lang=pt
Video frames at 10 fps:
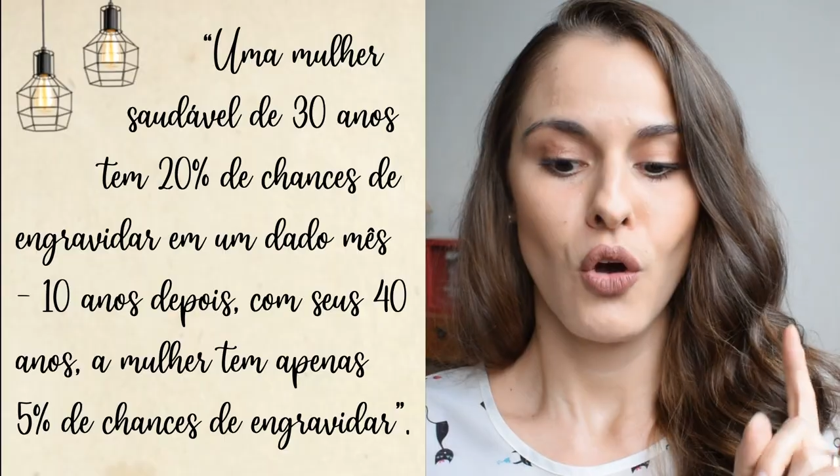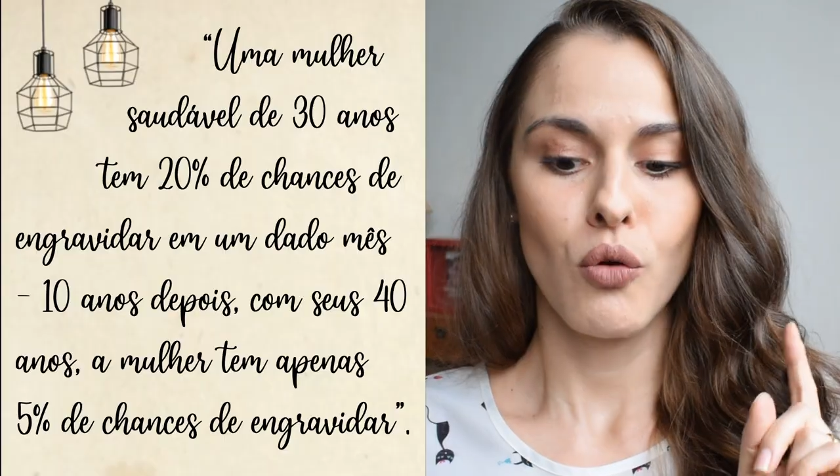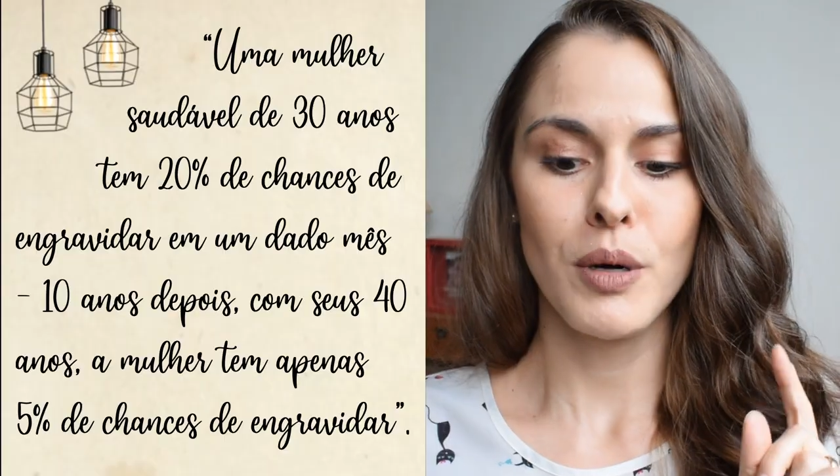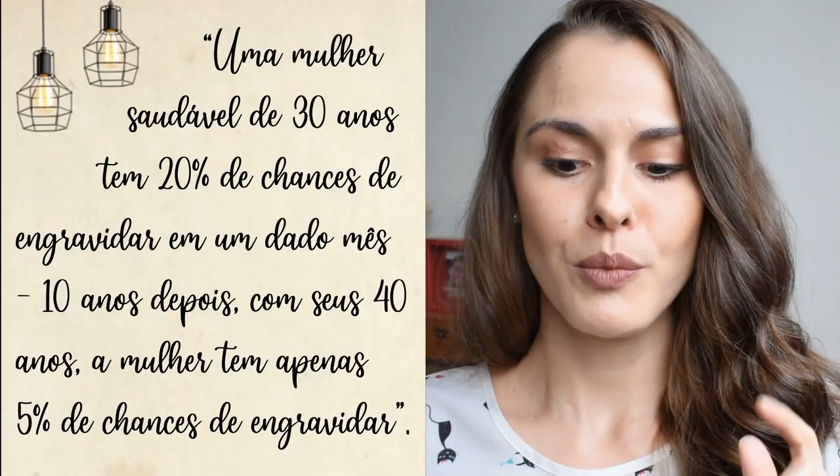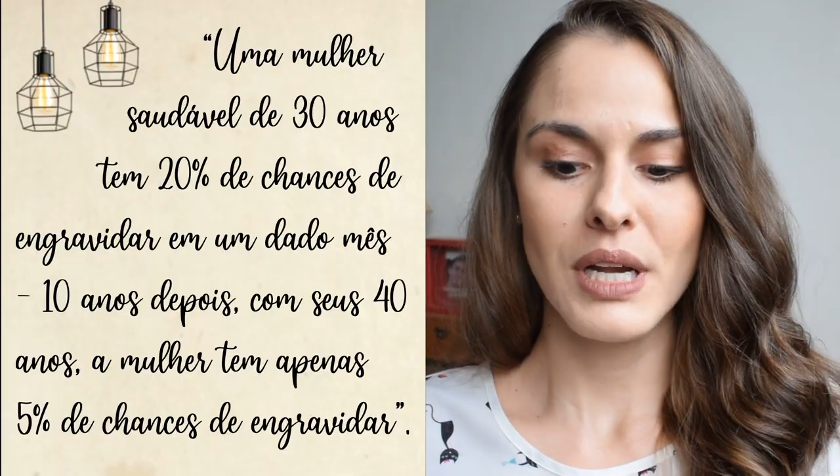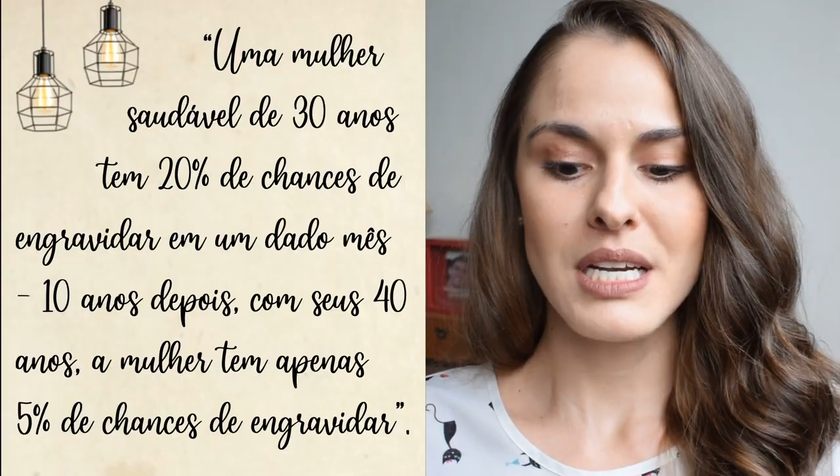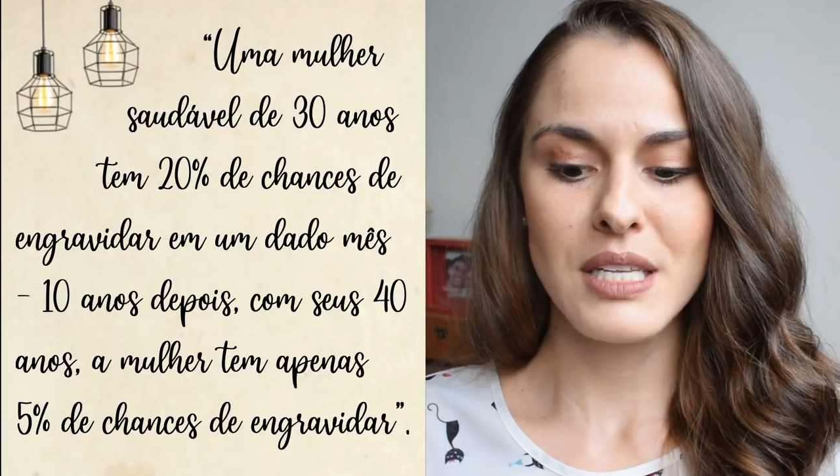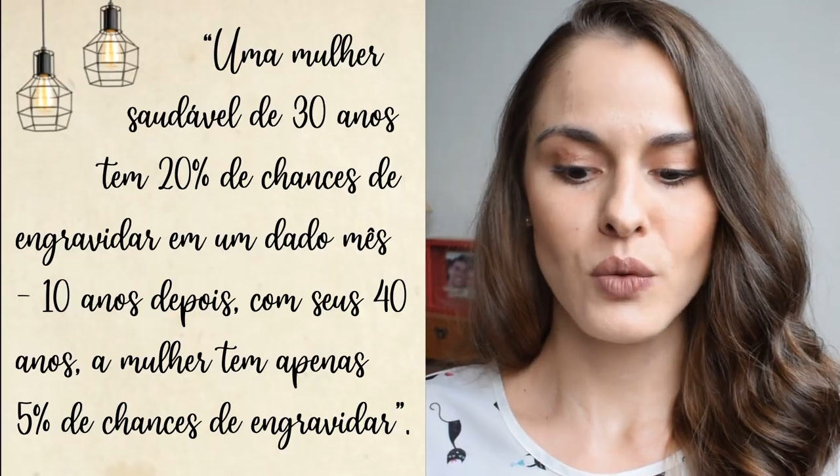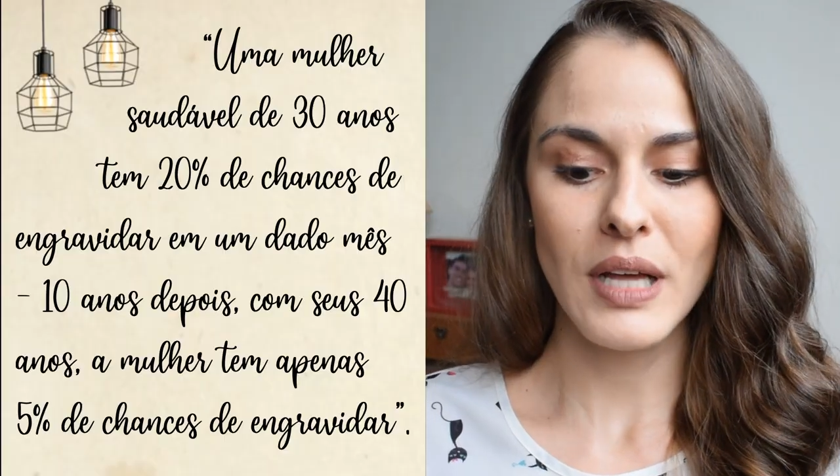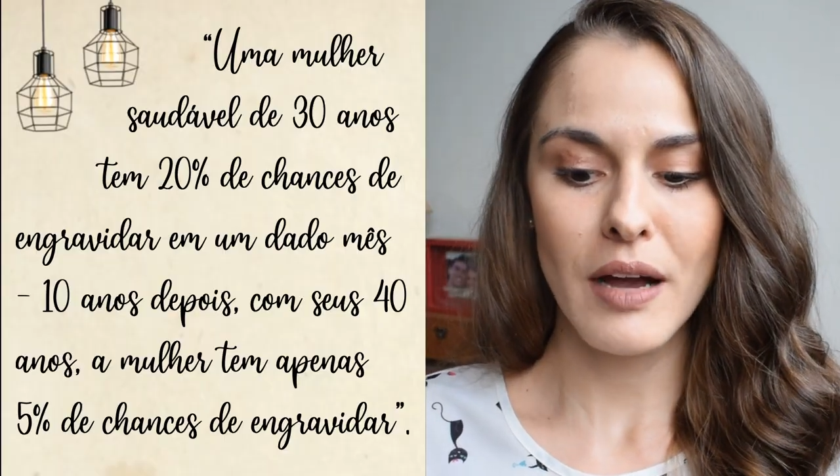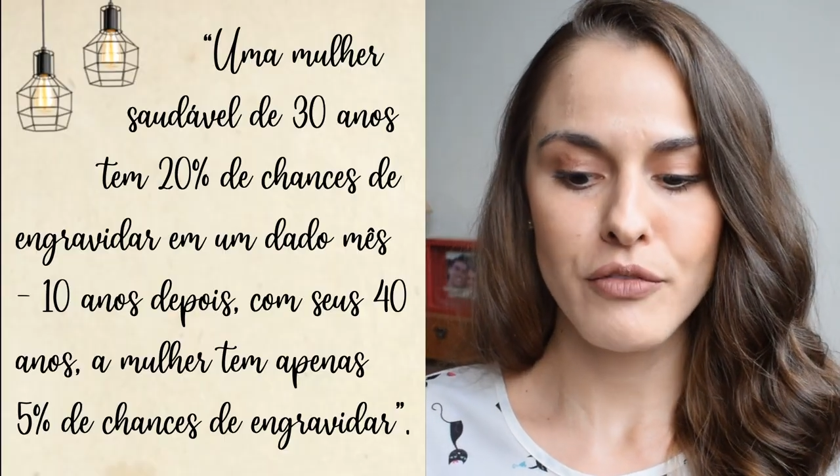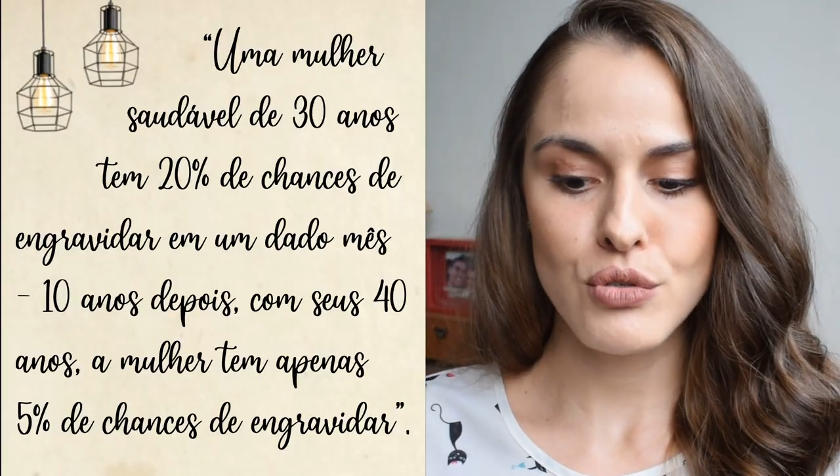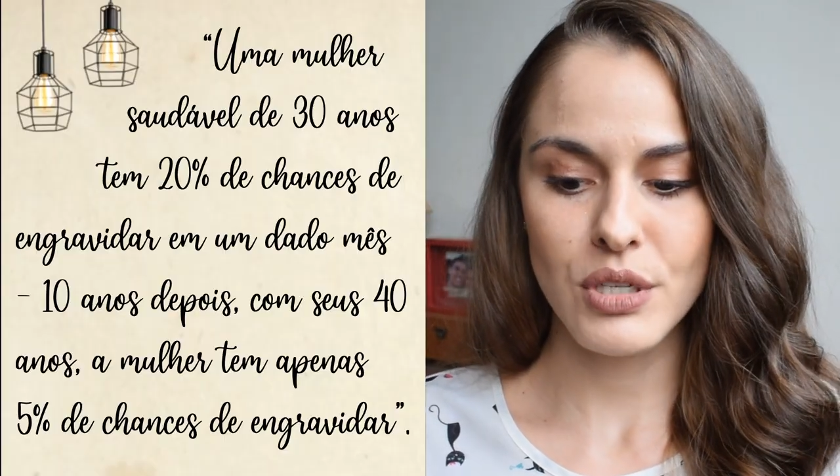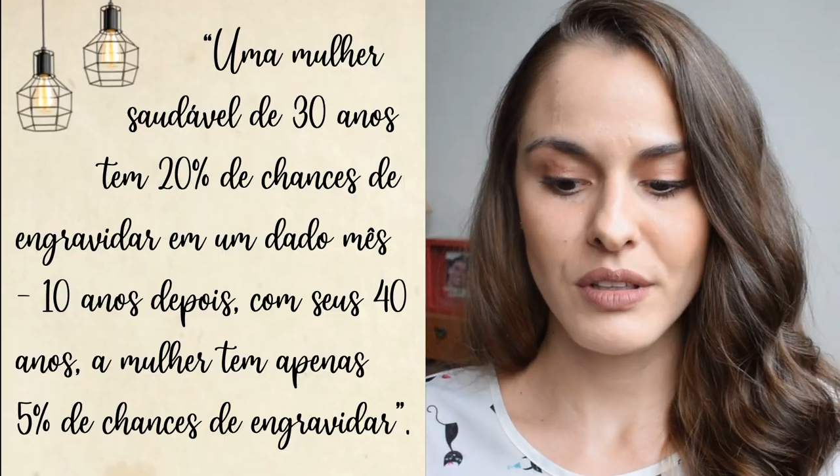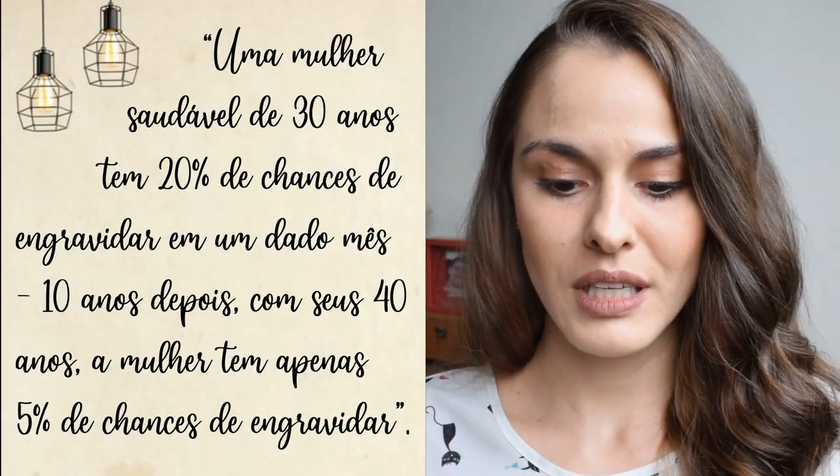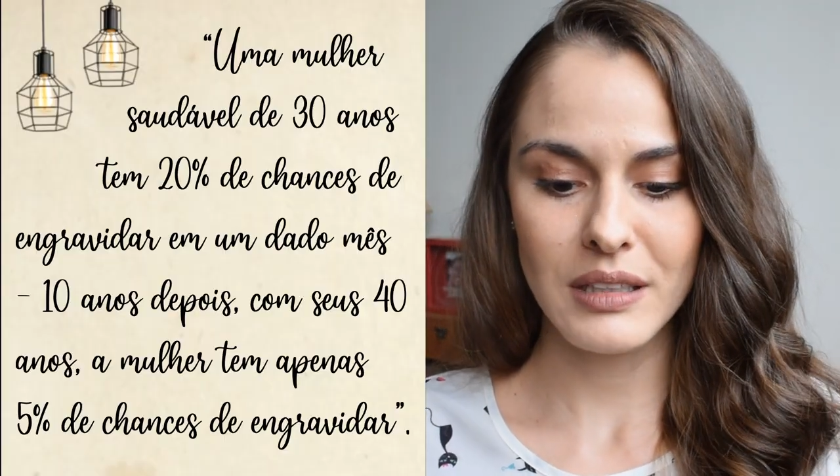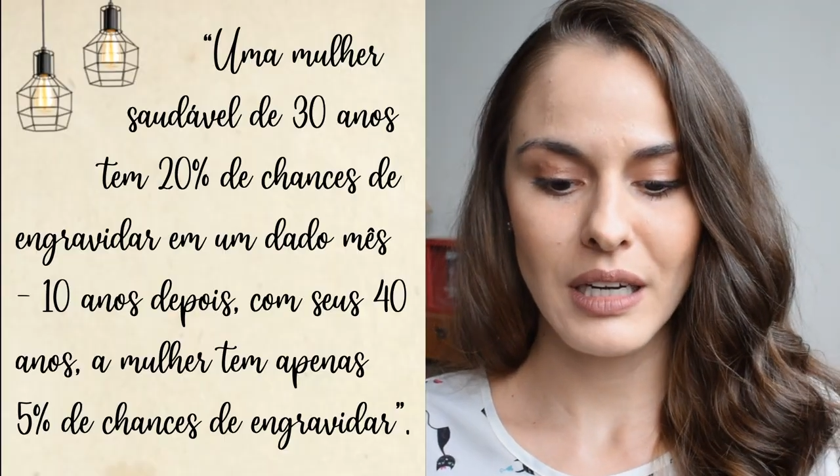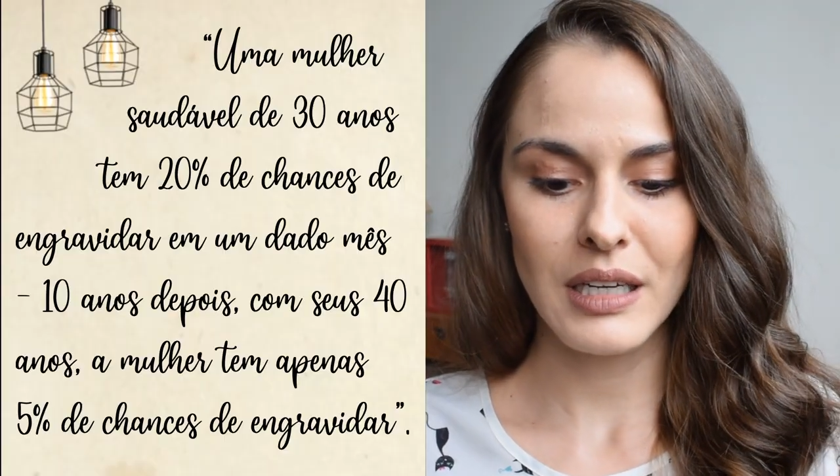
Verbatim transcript: Uma mulher saudável de 30